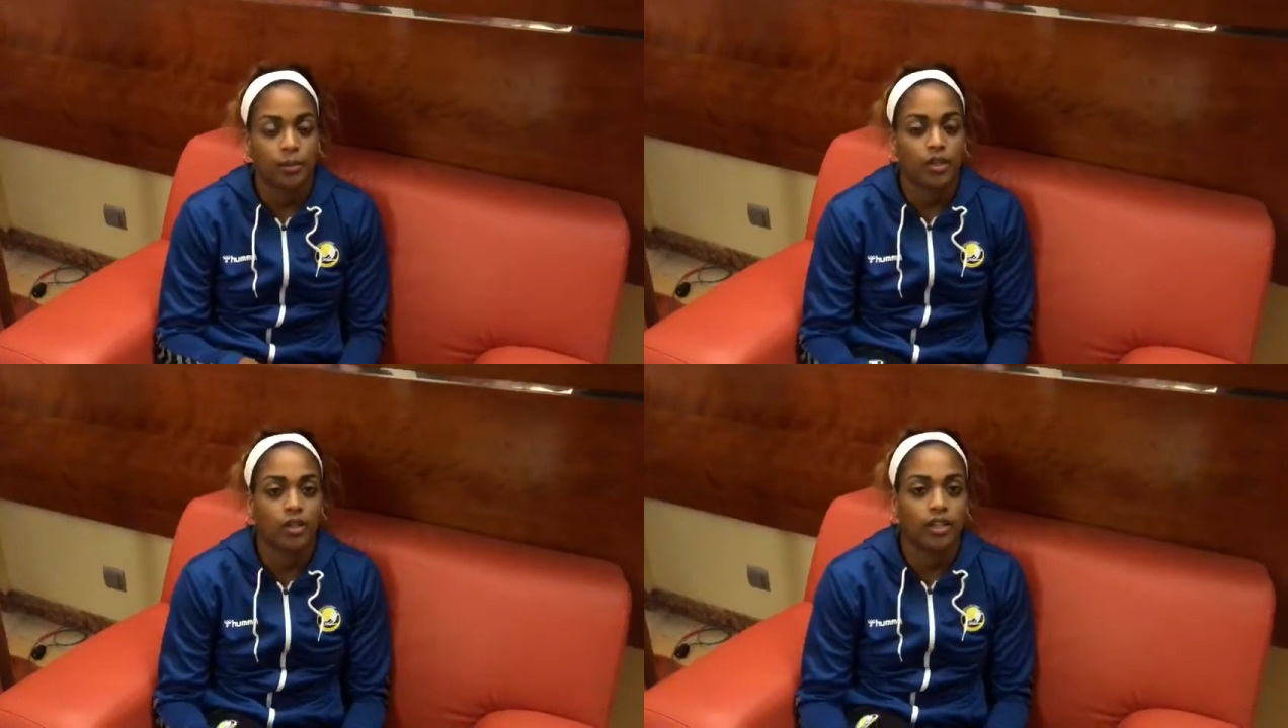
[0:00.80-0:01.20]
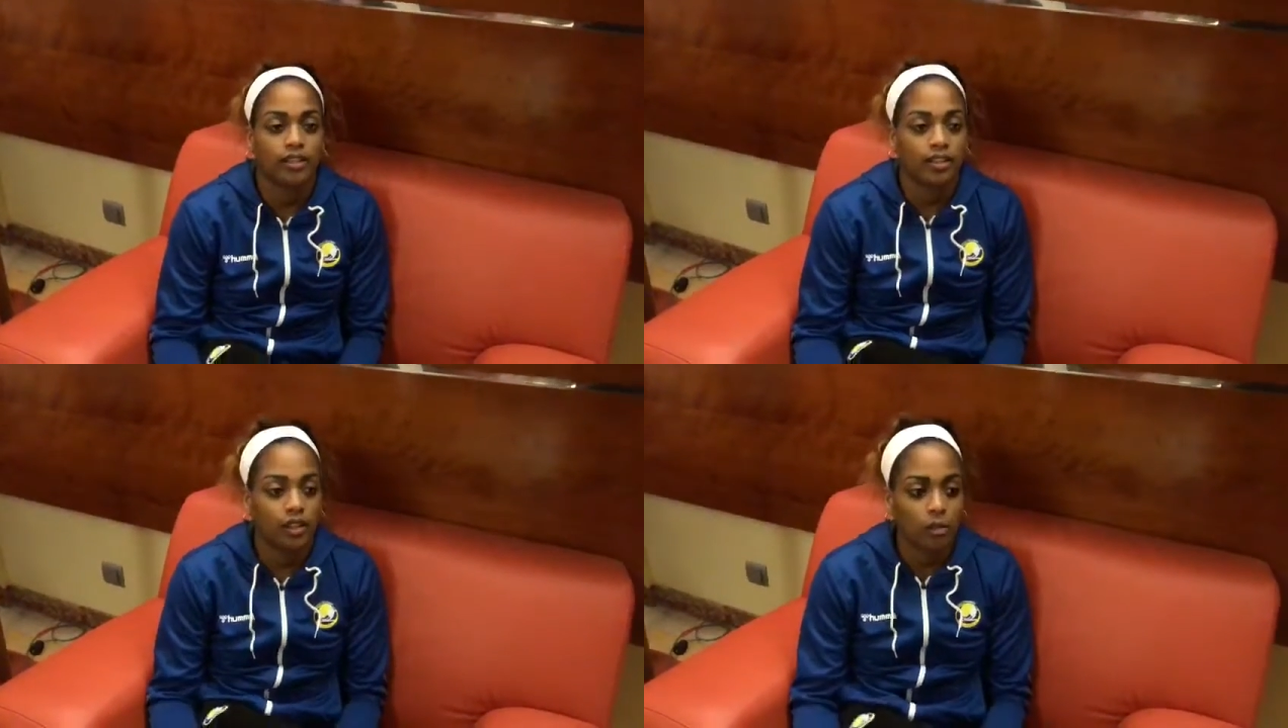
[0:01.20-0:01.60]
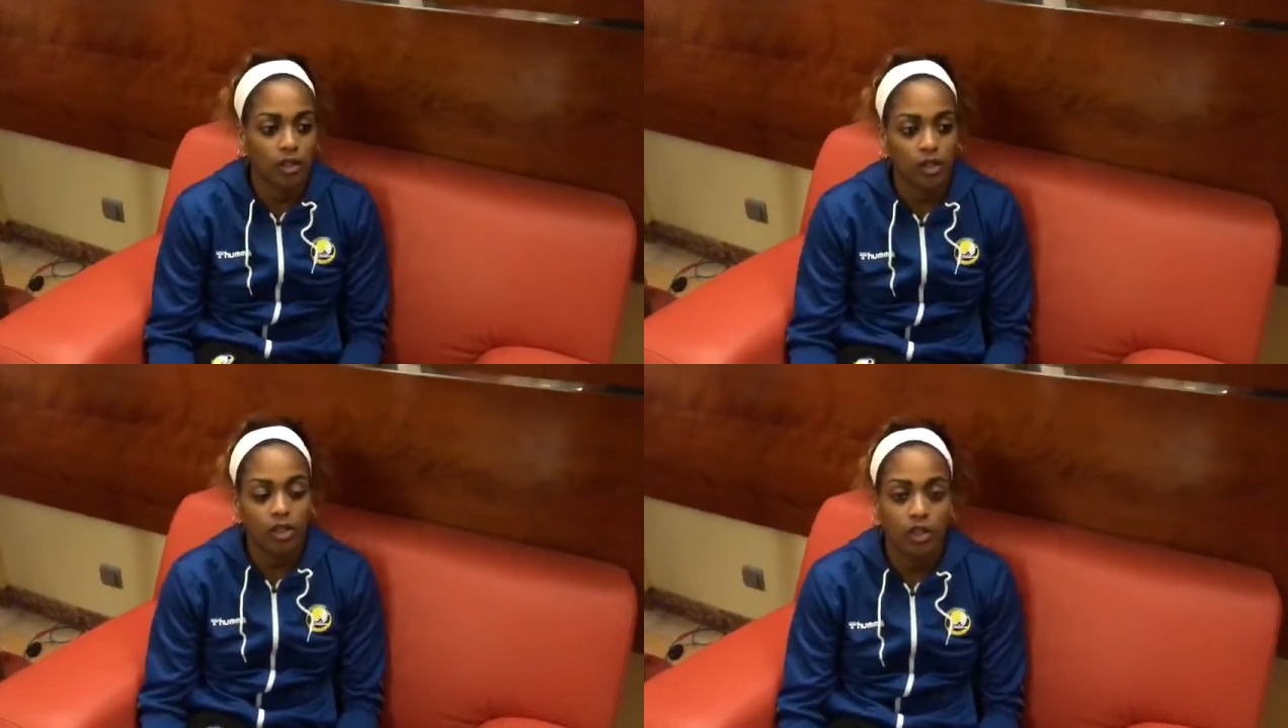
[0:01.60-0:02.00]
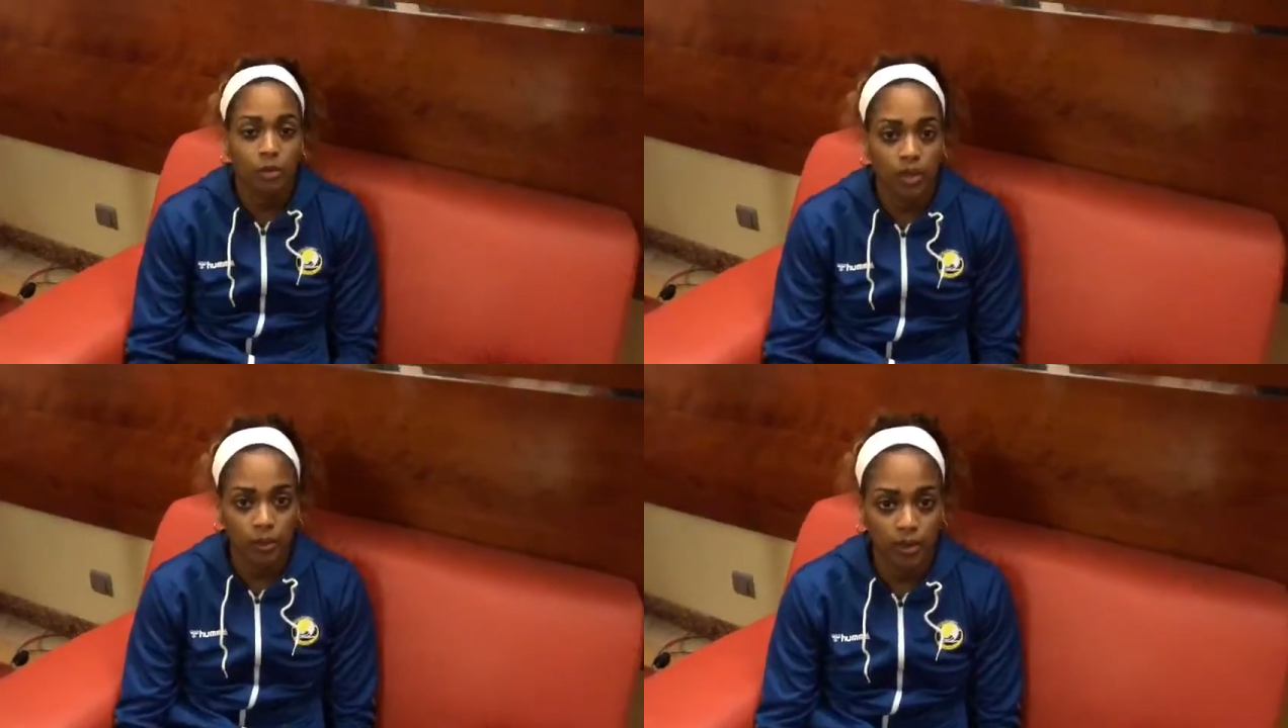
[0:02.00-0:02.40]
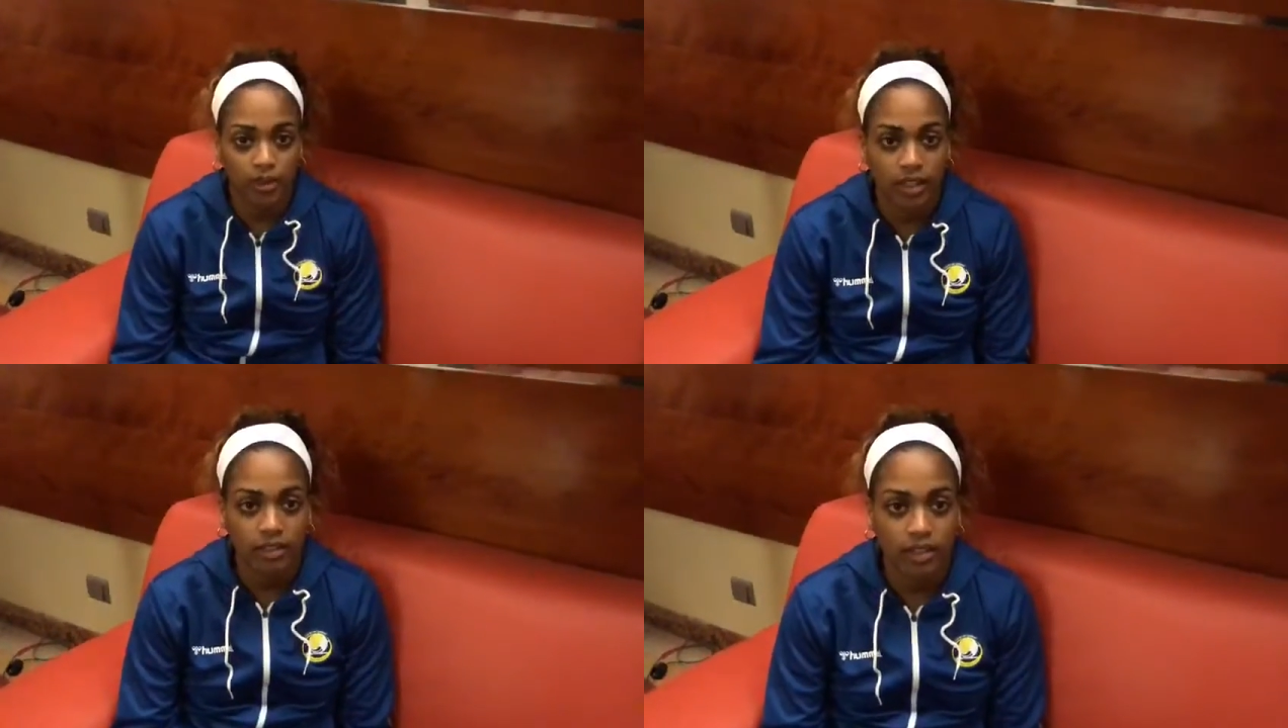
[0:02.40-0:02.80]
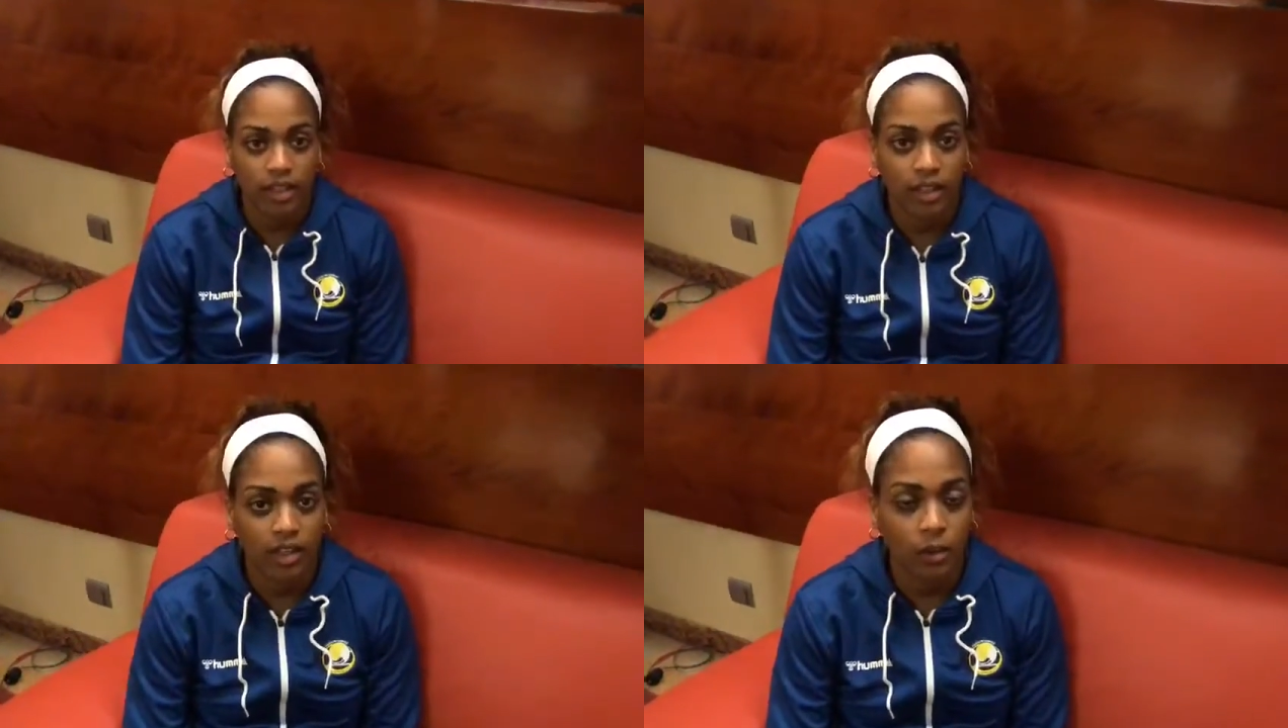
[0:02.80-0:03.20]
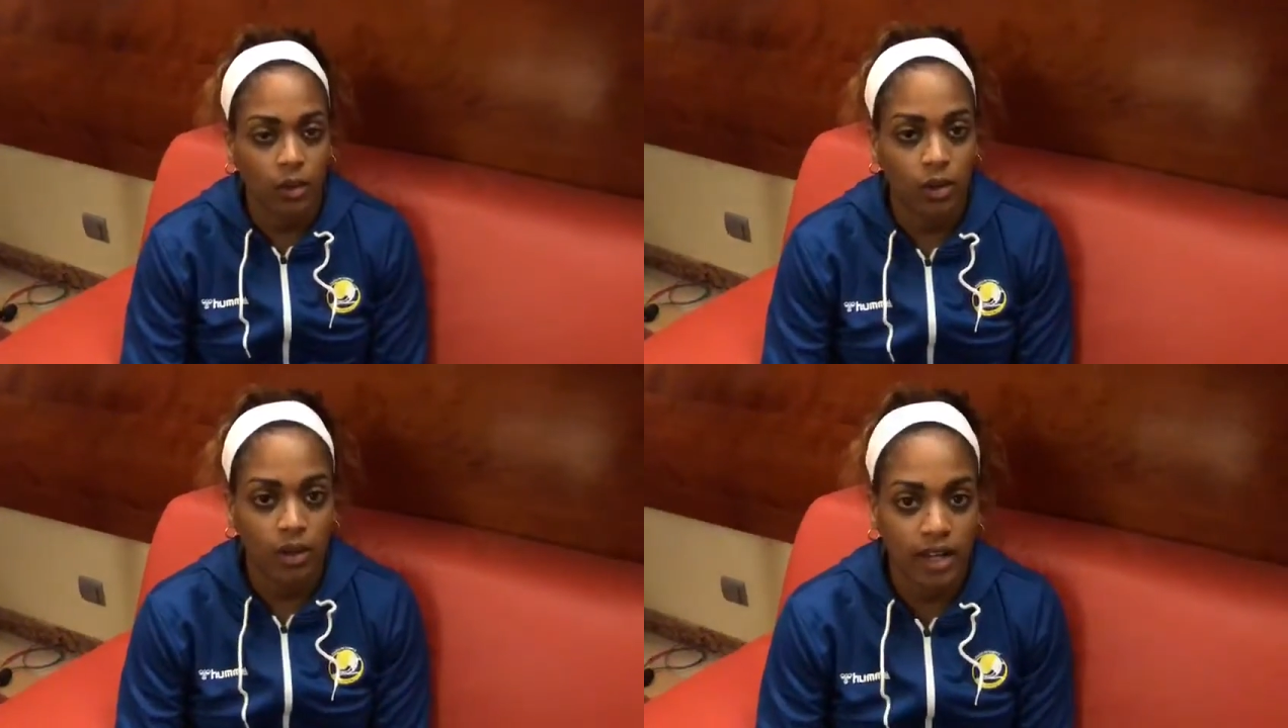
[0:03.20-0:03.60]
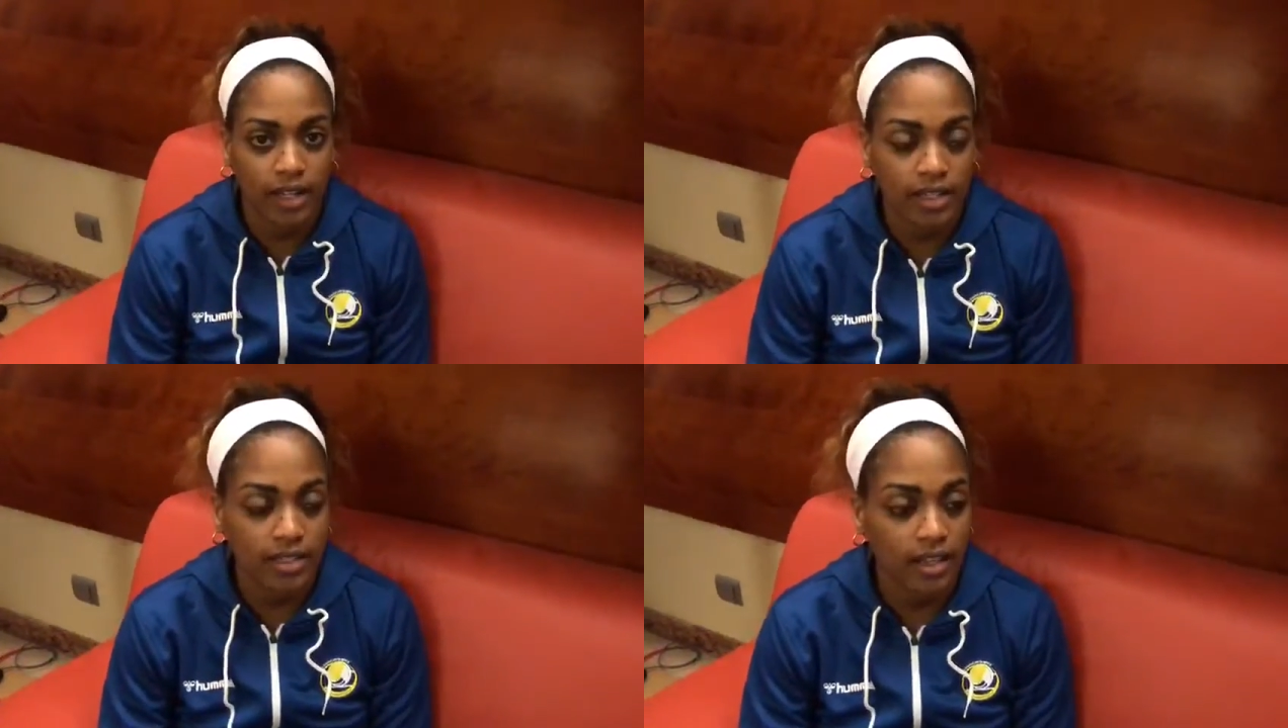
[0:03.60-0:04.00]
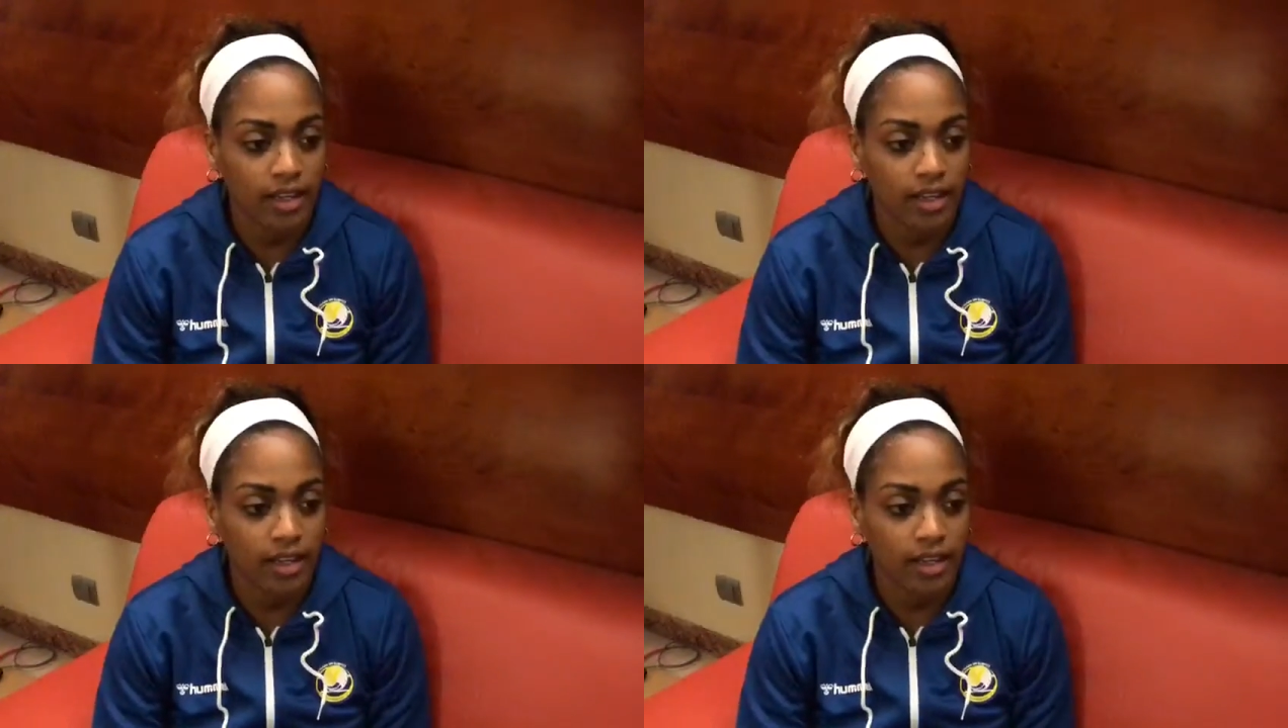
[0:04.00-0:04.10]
Bueno, este domingo es muy importante el juego con Aris.